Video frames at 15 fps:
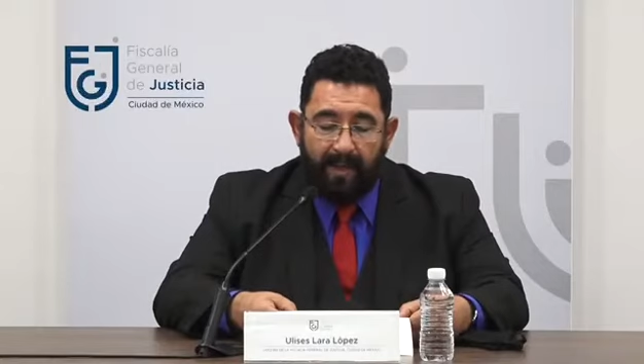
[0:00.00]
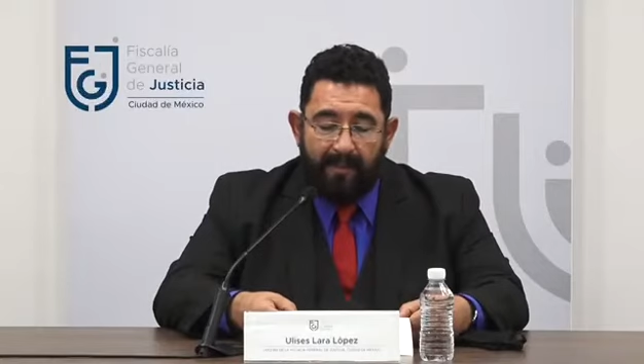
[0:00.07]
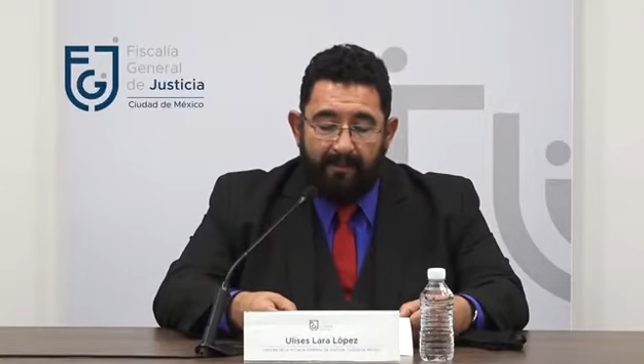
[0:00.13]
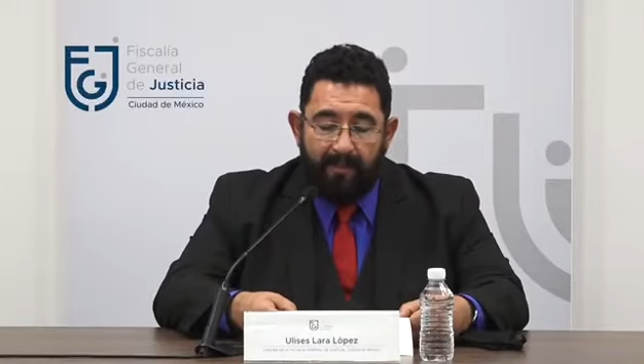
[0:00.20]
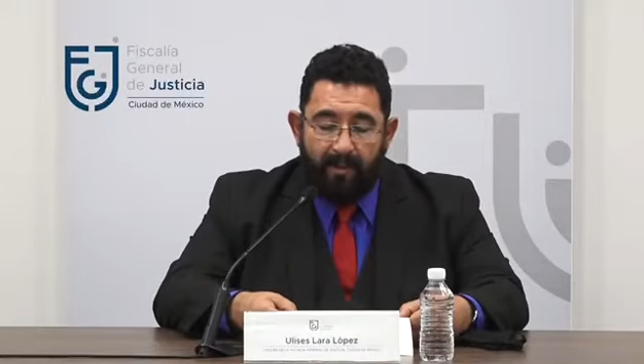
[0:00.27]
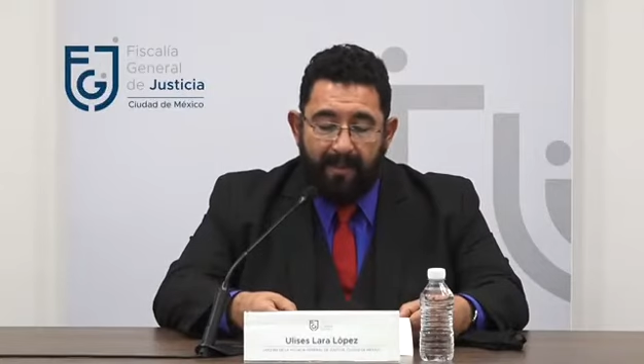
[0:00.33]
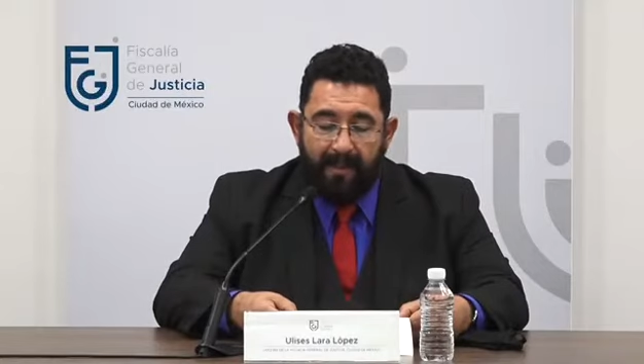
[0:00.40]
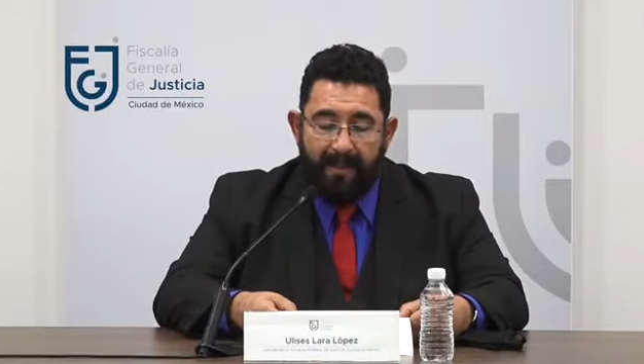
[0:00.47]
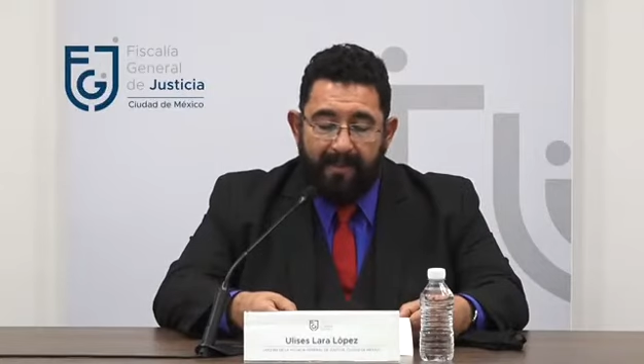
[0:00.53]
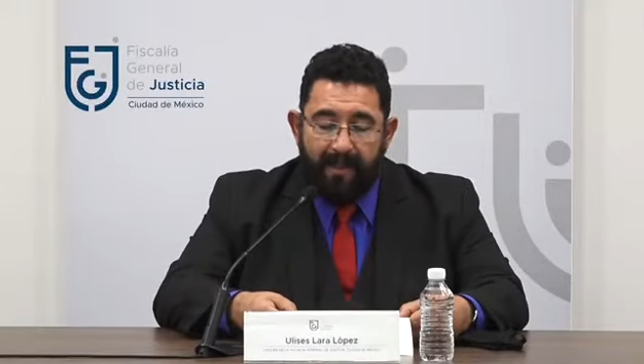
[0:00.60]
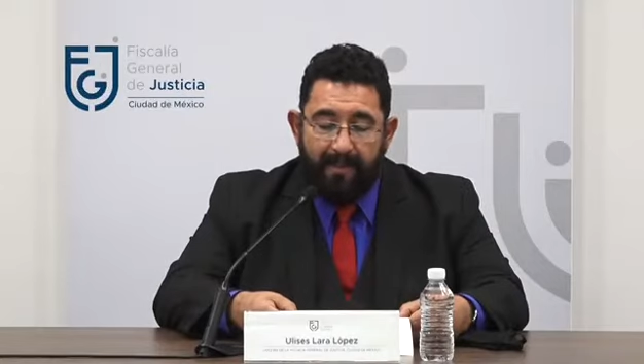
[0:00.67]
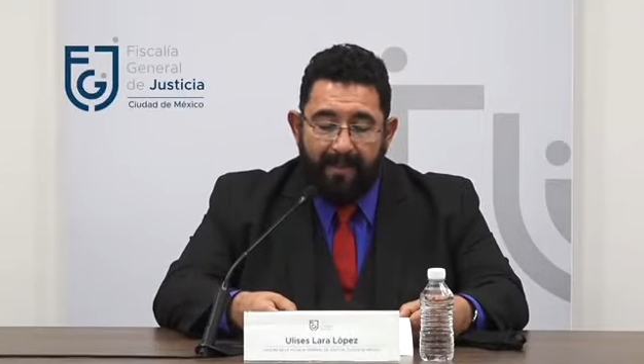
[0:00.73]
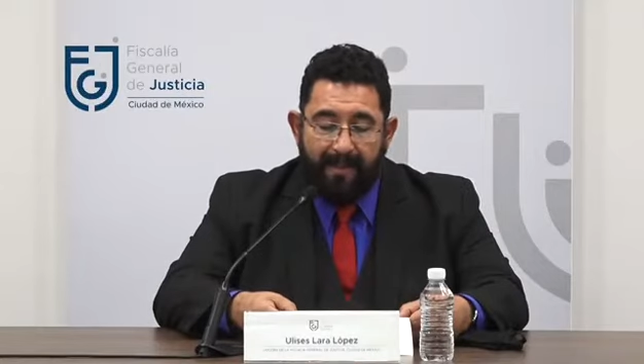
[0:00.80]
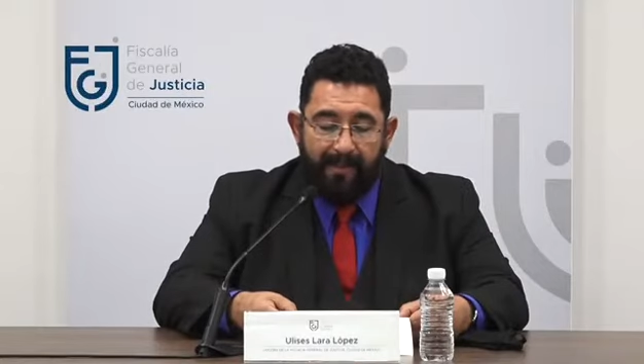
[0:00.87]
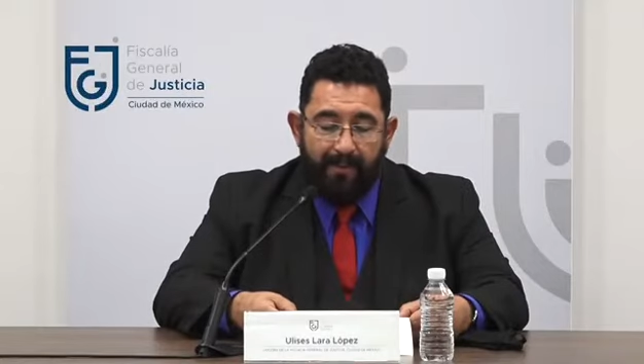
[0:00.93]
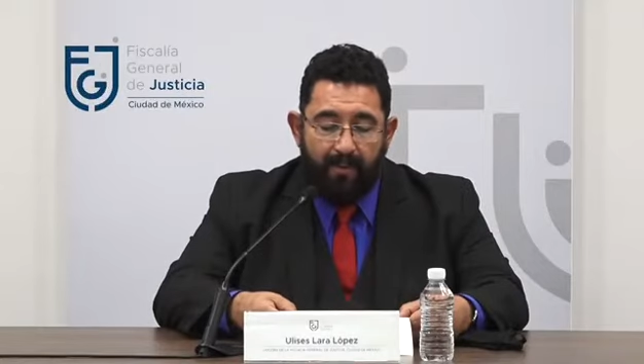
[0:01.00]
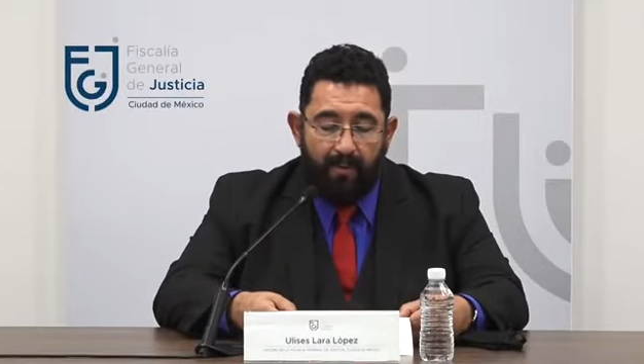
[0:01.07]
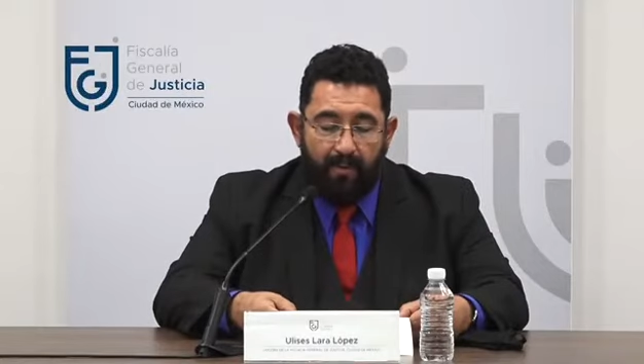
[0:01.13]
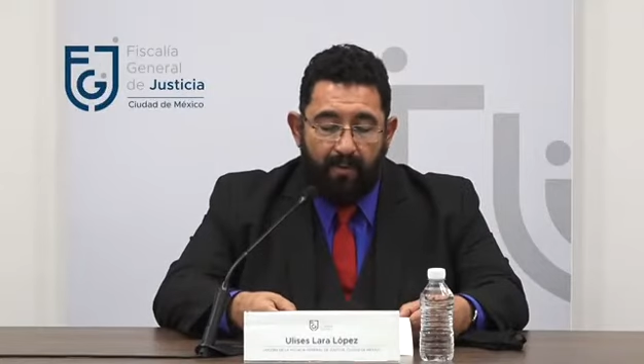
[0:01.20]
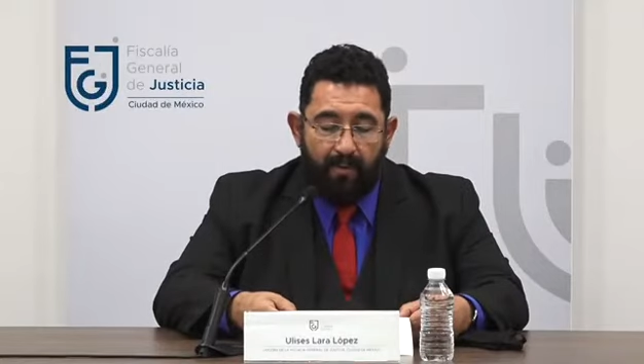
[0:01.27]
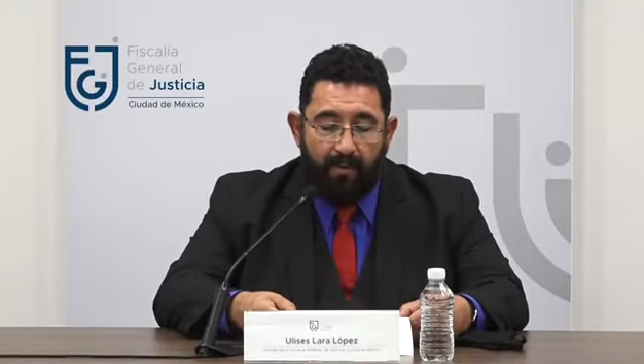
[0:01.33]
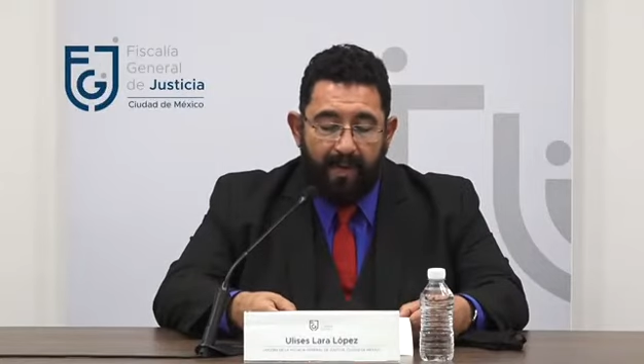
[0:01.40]
las órdenes de aprehensión
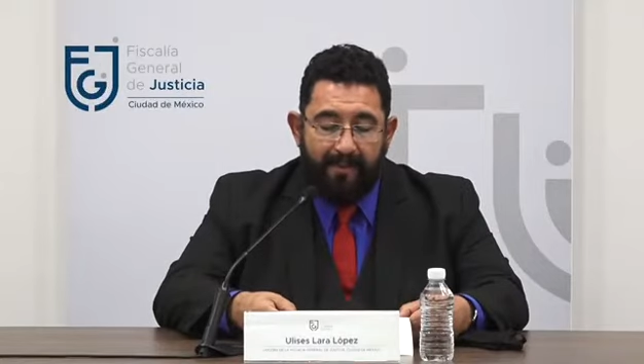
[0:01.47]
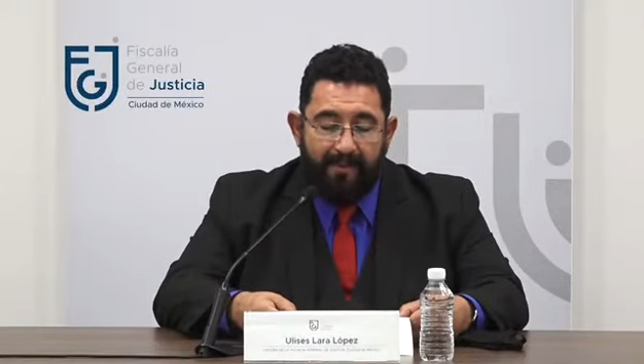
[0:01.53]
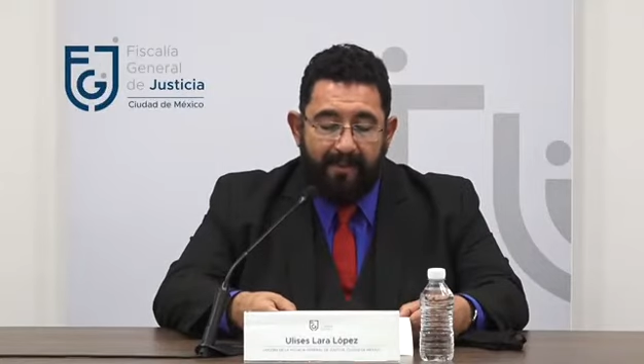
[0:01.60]
como las